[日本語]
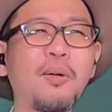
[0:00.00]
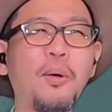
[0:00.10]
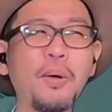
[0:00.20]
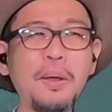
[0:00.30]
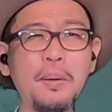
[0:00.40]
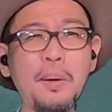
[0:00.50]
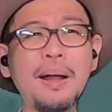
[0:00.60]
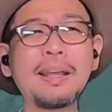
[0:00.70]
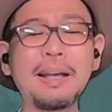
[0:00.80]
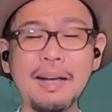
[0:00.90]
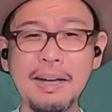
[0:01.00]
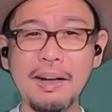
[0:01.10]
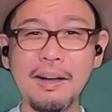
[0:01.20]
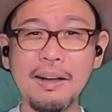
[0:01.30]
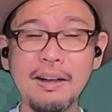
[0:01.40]
これをあれ
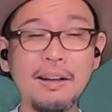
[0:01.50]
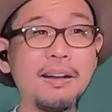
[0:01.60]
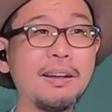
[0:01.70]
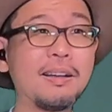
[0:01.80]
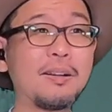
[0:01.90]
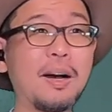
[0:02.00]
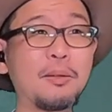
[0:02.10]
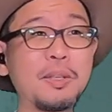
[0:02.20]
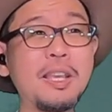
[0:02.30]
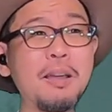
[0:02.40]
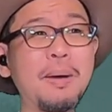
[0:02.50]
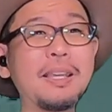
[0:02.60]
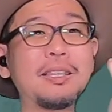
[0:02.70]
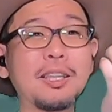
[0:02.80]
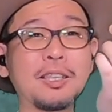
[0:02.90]
か、あの、言え
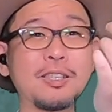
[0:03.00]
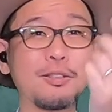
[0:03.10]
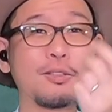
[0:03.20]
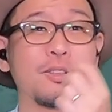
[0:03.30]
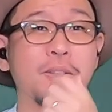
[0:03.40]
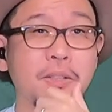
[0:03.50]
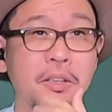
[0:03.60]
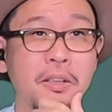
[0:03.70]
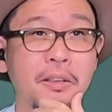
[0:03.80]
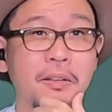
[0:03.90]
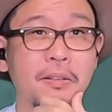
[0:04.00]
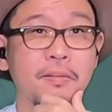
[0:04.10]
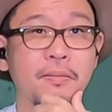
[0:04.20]
ばいいんだ、テスト中に。